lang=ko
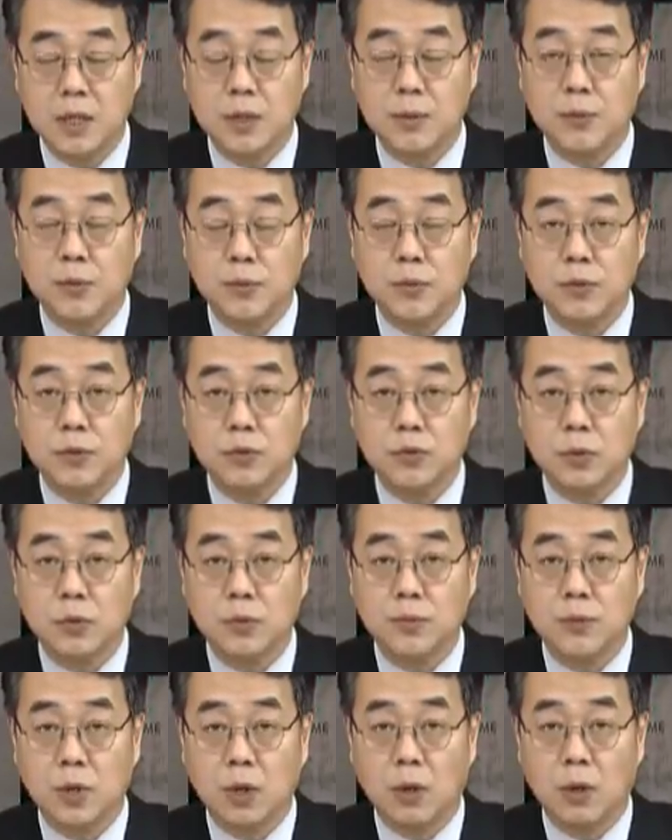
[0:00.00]
이 부분은
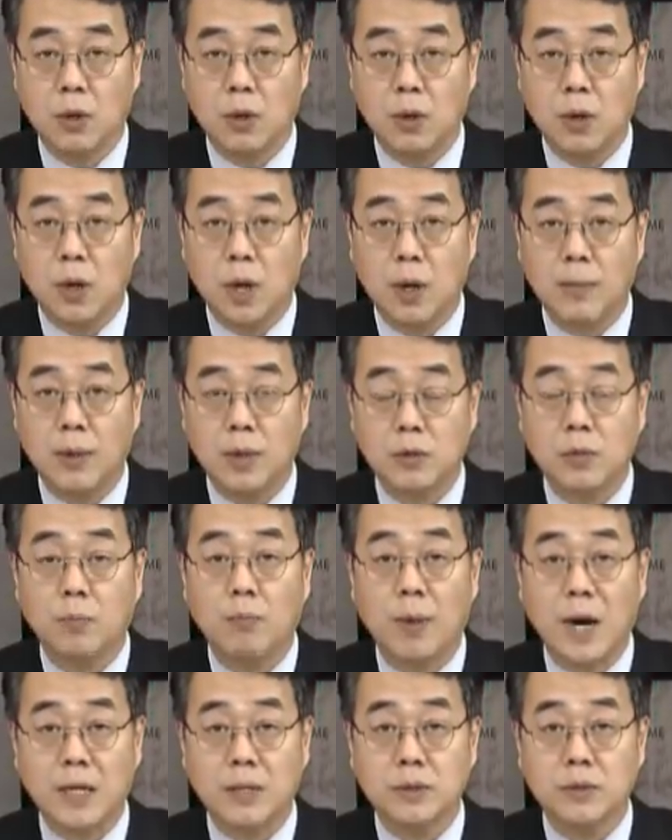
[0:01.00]
조금 더 아마도
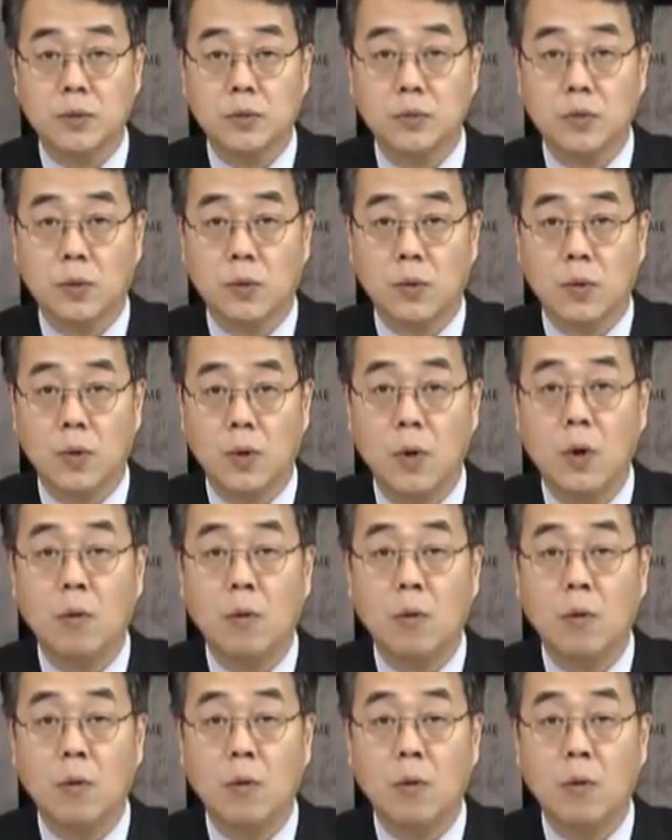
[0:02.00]
빠른 속도로